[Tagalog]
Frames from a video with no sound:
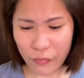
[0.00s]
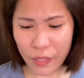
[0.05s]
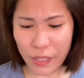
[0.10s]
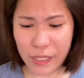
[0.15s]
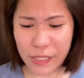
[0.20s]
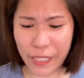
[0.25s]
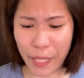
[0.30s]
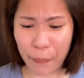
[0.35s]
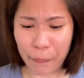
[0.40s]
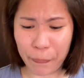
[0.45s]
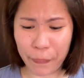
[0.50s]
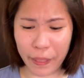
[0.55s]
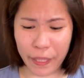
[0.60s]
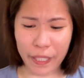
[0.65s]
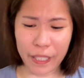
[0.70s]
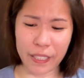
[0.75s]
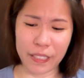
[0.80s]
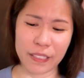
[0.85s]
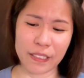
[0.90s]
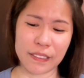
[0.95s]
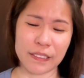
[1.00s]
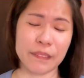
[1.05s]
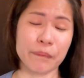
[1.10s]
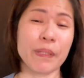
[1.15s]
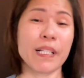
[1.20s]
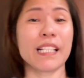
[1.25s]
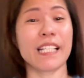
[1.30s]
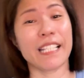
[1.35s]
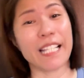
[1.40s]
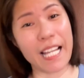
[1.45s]
syempre,
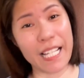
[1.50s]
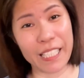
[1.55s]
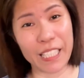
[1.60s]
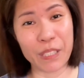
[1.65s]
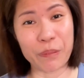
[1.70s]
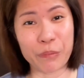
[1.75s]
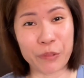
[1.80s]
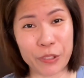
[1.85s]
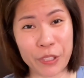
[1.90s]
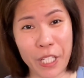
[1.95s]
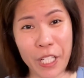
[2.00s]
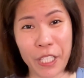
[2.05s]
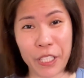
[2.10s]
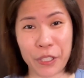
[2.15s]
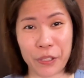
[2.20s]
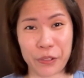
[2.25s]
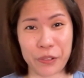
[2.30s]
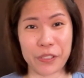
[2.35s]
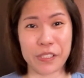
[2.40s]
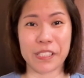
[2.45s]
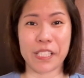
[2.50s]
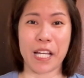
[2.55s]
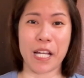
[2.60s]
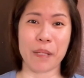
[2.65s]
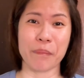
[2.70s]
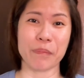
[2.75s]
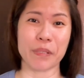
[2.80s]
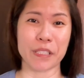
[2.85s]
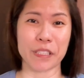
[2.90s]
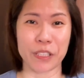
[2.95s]
maglalagin muna kayo sa
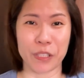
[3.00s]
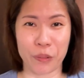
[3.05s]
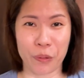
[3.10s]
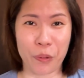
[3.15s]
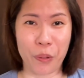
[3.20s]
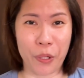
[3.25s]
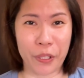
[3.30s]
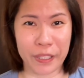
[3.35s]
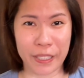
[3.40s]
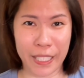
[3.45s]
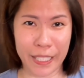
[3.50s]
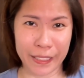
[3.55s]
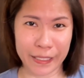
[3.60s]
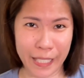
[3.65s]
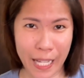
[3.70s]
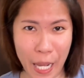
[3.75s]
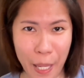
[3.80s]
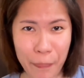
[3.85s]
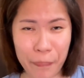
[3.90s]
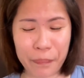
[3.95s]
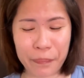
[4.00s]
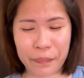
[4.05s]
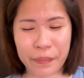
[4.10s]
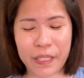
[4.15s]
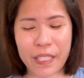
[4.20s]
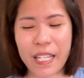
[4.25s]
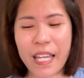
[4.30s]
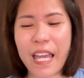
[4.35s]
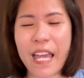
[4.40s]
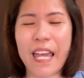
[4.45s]
BDO online app.
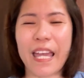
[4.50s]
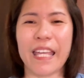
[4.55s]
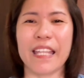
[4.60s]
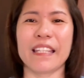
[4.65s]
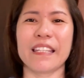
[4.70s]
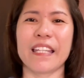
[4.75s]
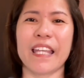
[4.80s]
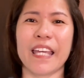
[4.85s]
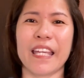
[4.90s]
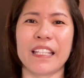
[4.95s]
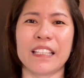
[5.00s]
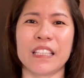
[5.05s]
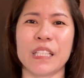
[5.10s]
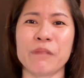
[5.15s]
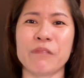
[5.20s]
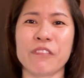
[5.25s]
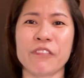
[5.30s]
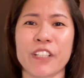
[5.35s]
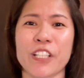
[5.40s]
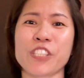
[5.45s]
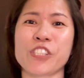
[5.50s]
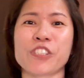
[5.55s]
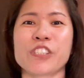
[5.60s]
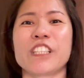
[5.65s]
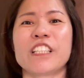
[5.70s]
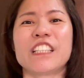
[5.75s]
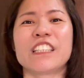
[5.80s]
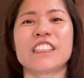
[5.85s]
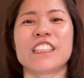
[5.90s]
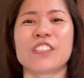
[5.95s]
And then, ipa-flash ko
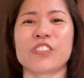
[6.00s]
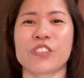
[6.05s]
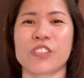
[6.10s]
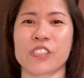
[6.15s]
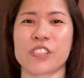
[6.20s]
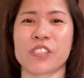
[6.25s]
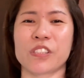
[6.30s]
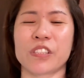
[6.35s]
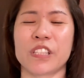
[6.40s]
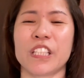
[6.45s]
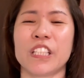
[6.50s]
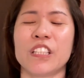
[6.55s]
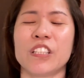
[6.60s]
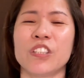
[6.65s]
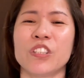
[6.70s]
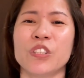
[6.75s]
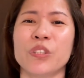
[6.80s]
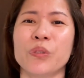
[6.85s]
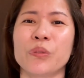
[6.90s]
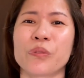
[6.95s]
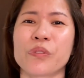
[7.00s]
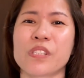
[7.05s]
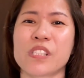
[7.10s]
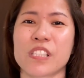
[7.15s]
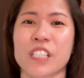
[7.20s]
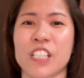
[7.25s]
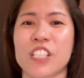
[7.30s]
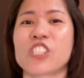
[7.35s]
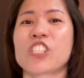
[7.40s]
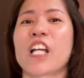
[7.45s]
na lang dito sa screen yung
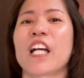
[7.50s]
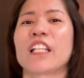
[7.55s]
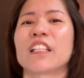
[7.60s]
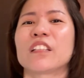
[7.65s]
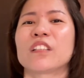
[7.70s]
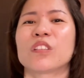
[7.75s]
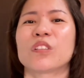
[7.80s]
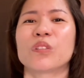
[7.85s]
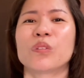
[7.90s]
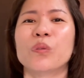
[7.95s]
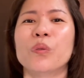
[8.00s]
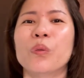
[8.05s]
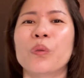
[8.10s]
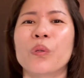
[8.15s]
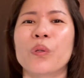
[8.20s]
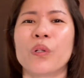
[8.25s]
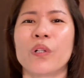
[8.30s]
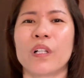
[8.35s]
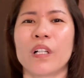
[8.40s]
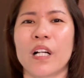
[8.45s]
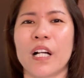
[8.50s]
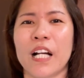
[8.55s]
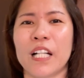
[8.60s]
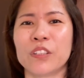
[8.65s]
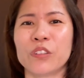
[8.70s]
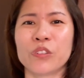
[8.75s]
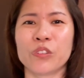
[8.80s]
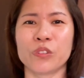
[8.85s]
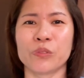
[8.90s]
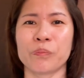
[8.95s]
screenshot kung
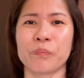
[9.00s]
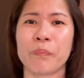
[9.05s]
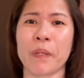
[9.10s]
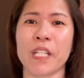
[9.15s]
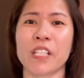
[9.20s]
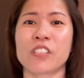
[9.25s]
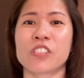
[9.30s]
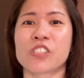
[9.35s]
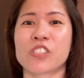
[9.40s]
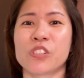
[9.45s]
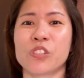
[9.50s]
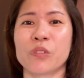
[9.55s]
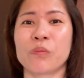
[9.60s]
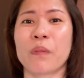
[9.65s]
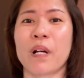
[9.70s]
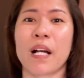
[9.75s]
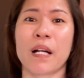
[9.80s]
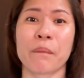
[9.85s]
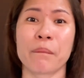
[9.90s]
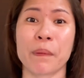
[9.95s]
anong page yung mga